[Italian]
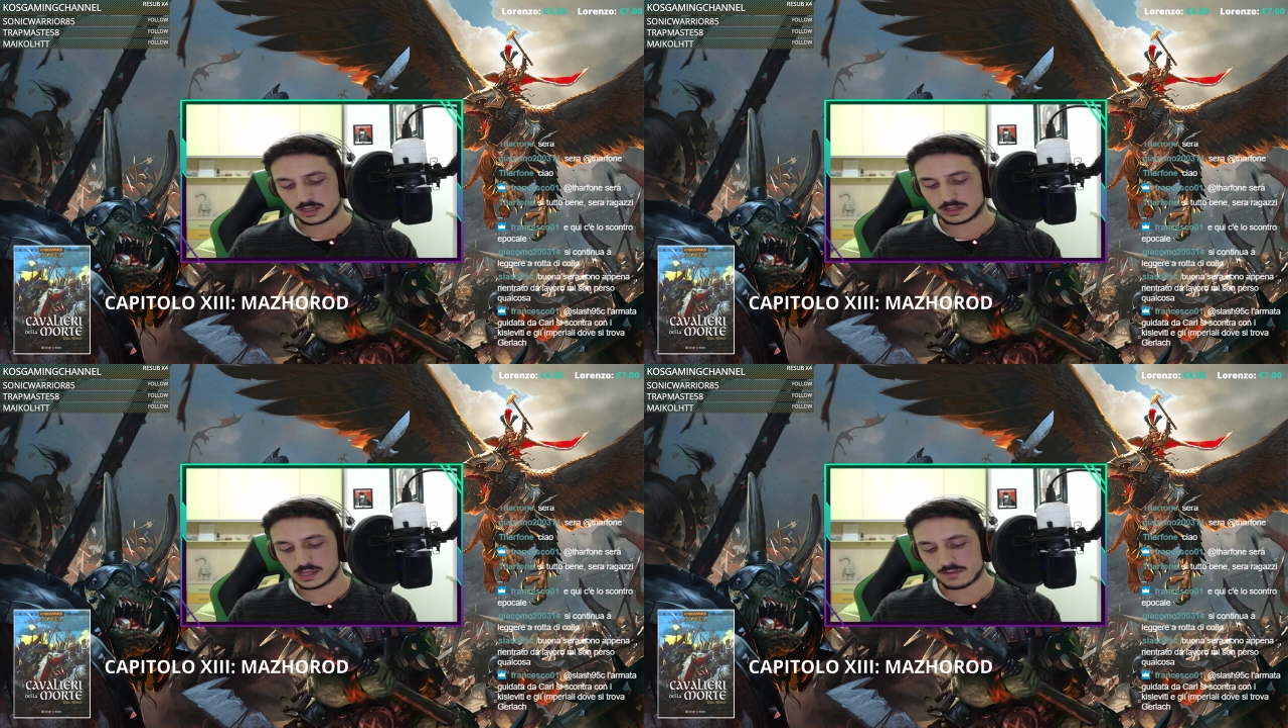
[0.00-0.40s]

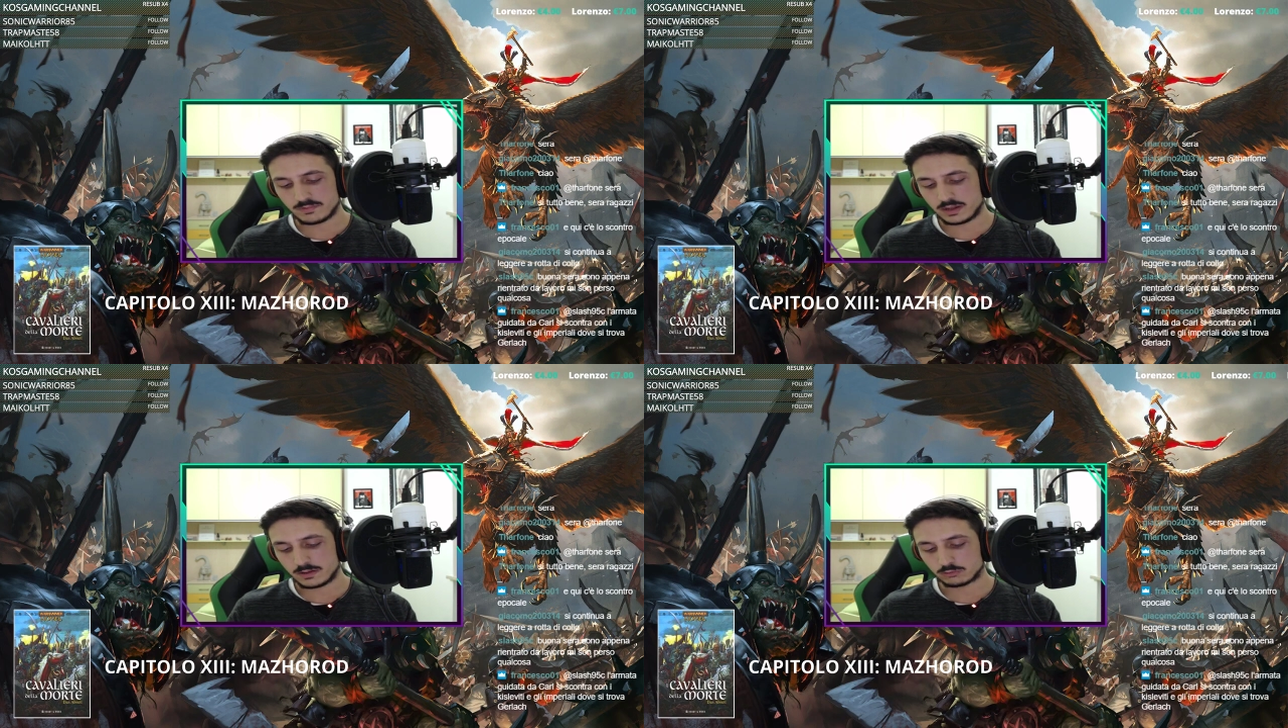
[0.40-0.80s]

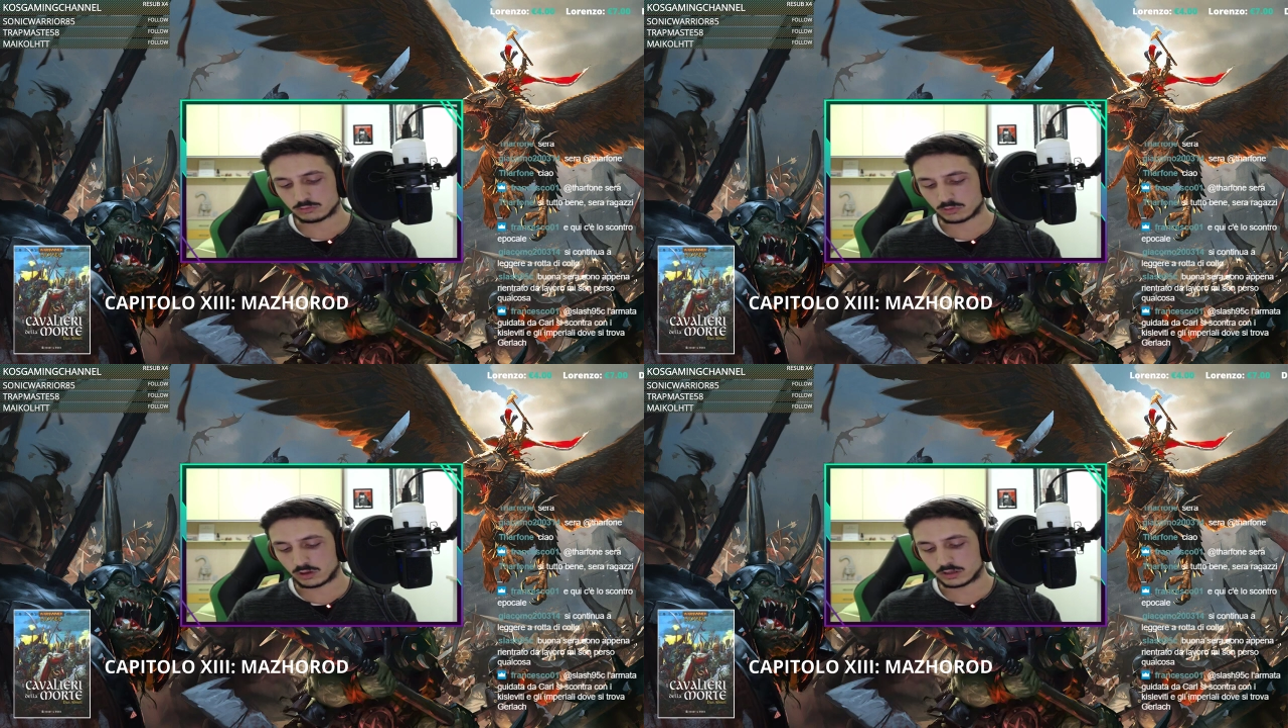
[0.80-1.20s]
Jebni
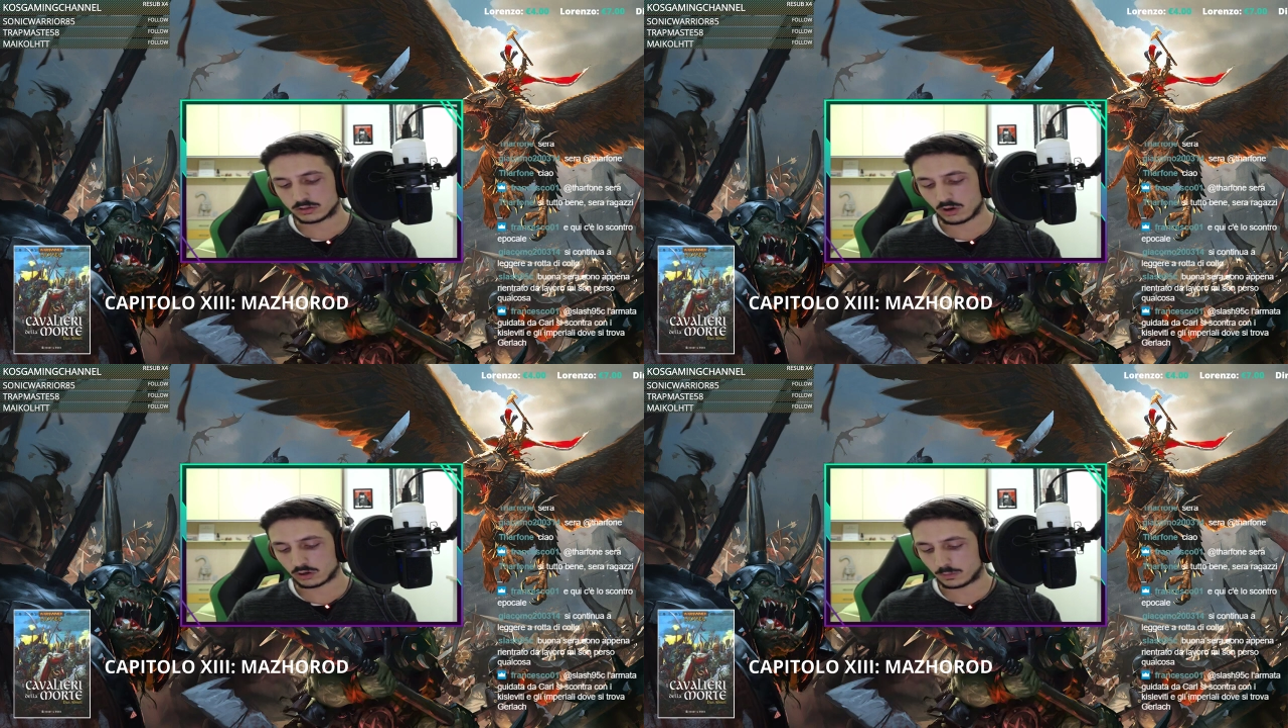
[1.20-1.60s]
suonò il
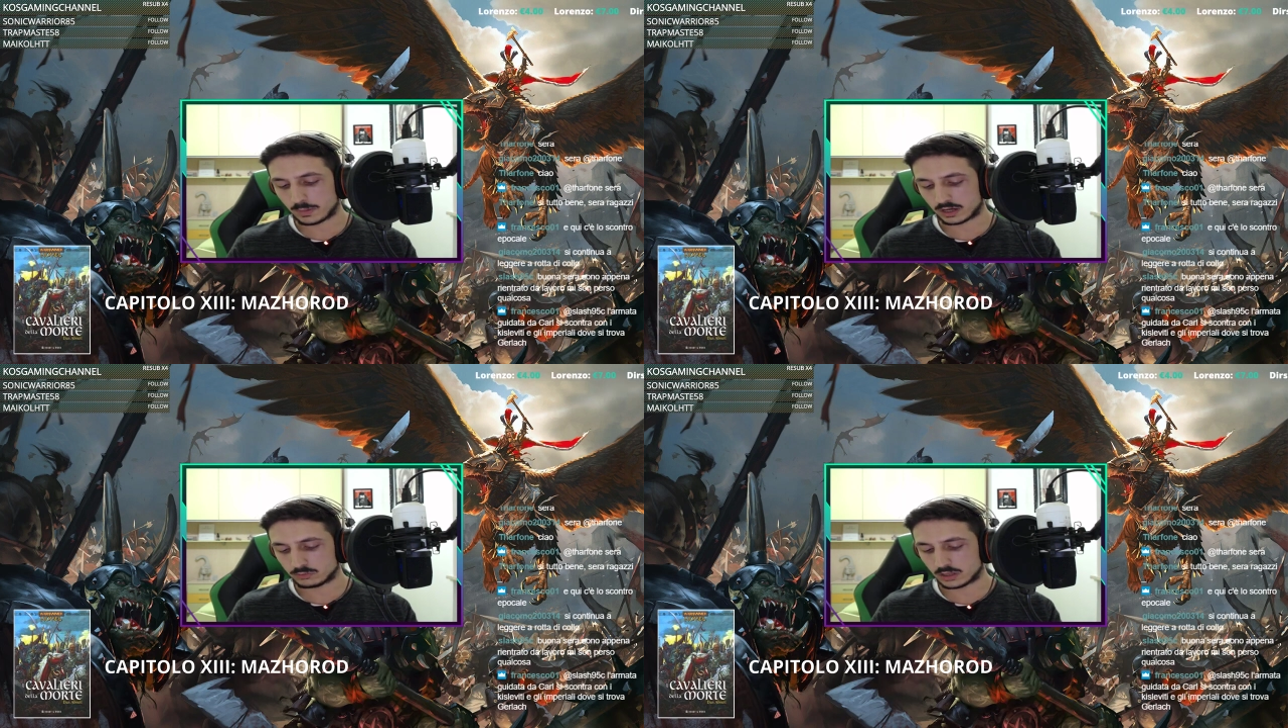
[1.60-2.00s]
corno
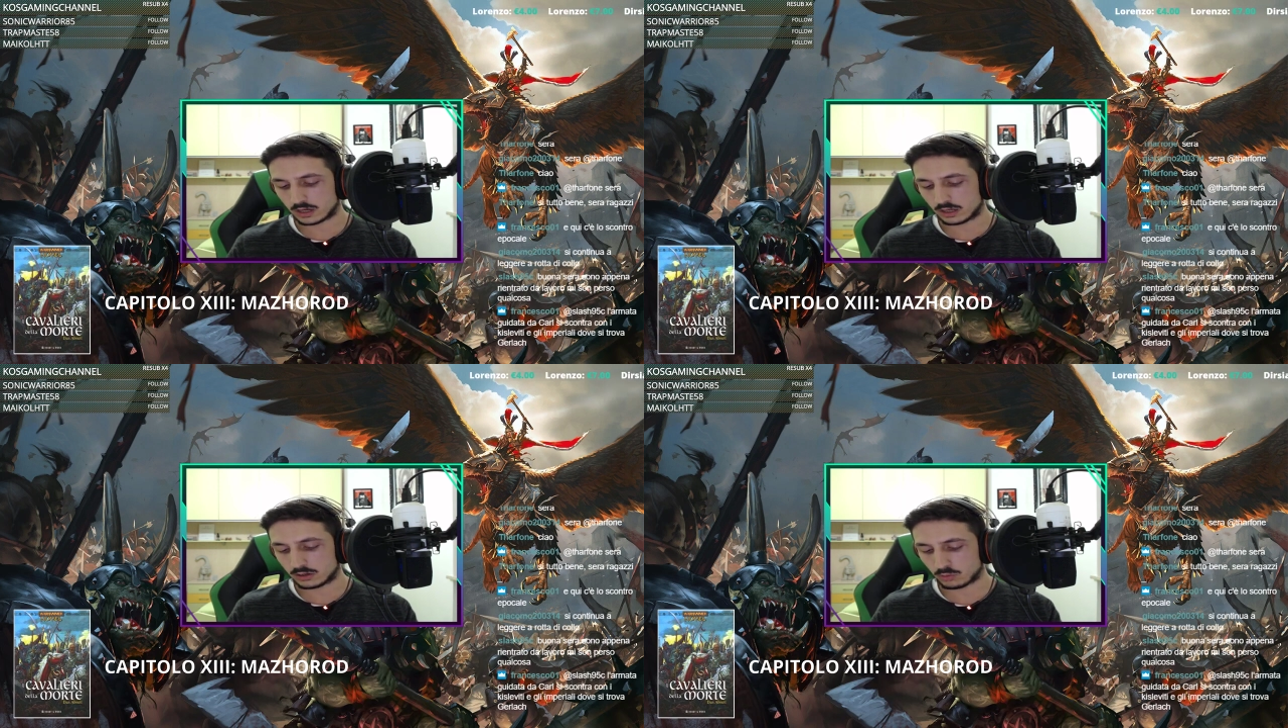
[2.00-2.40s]
per radunare
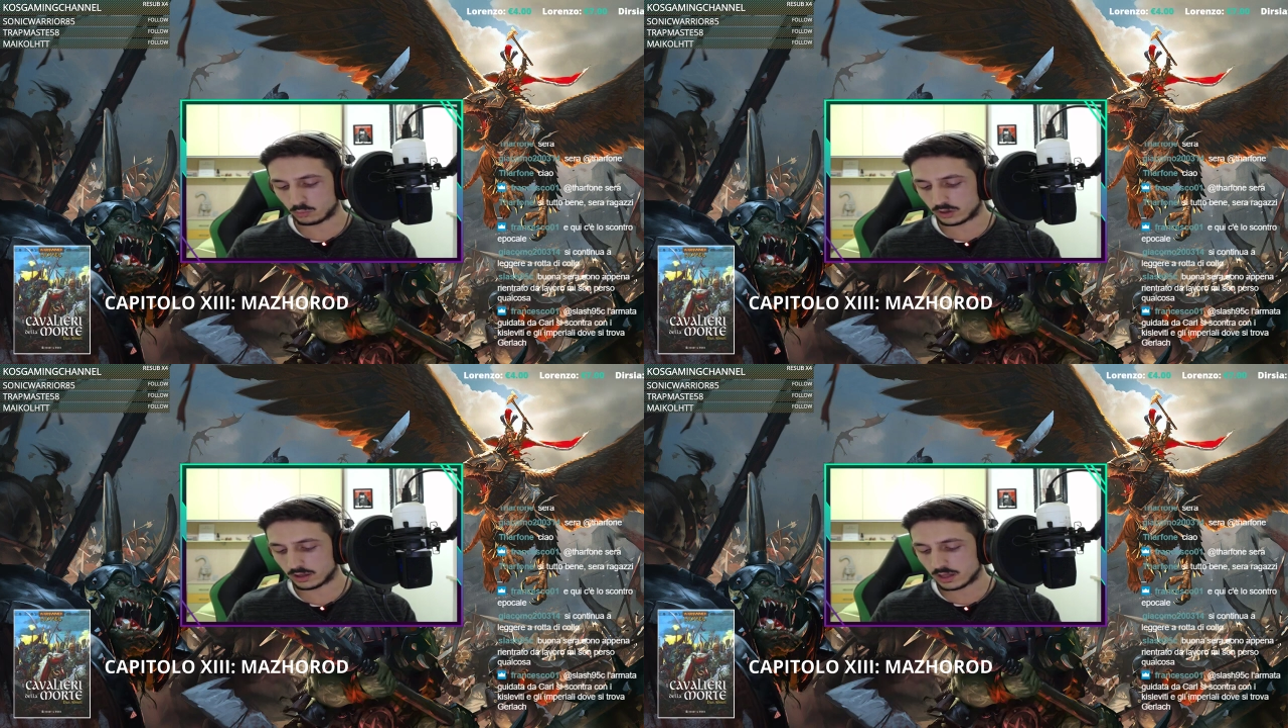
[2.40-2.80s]
il
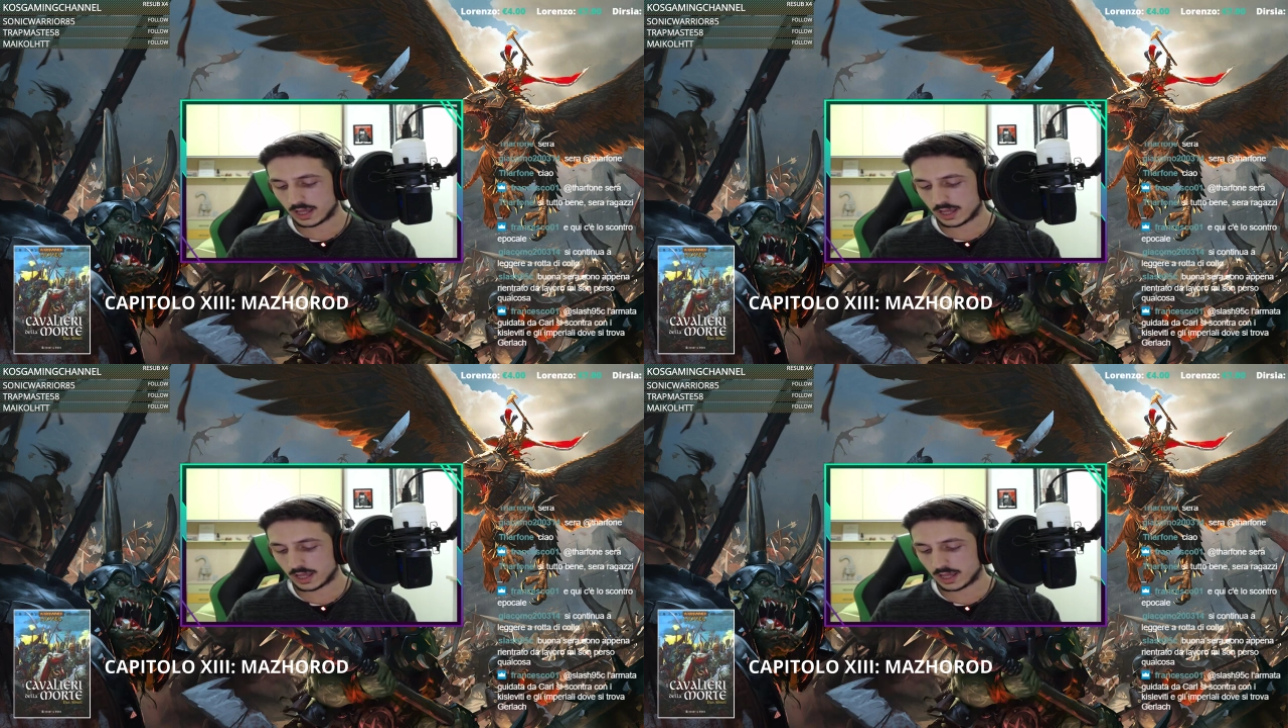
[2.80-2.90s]
Krug